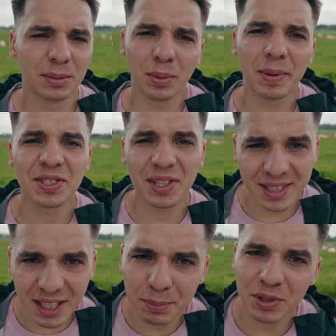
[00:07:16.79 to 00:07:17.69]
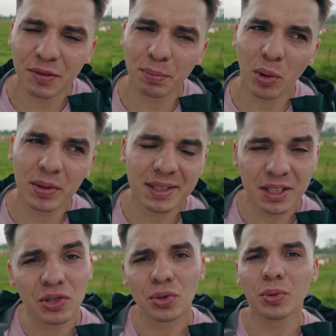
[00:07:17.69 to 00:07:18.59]
bo bardziej chcę być w
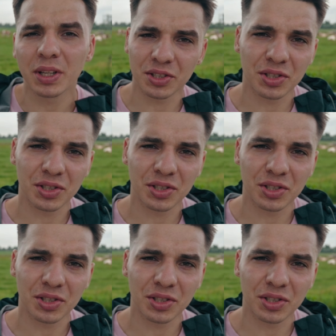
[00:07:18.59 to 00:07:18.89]
Polsce i czuję,